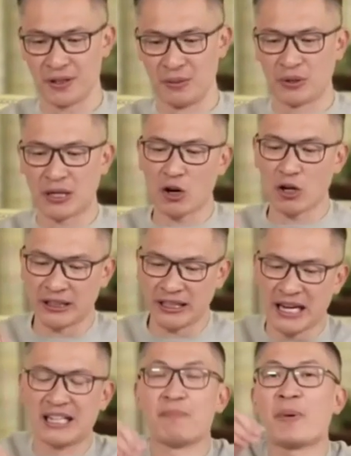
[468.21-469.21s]
Bukan
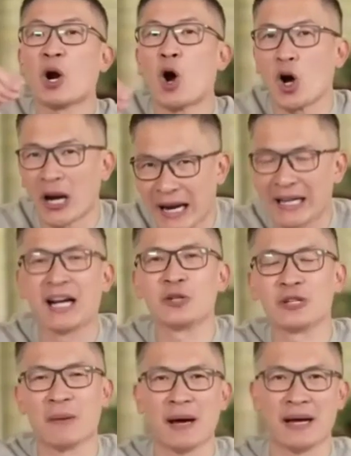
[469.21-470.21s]
roti yang diperoleh dengan
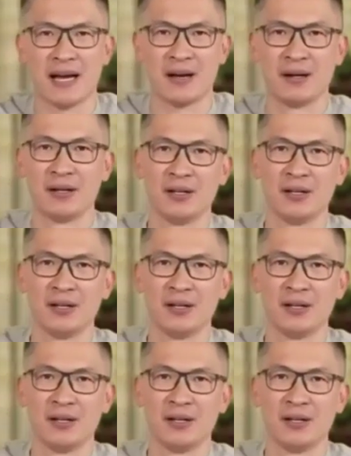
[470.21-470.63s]
susah payah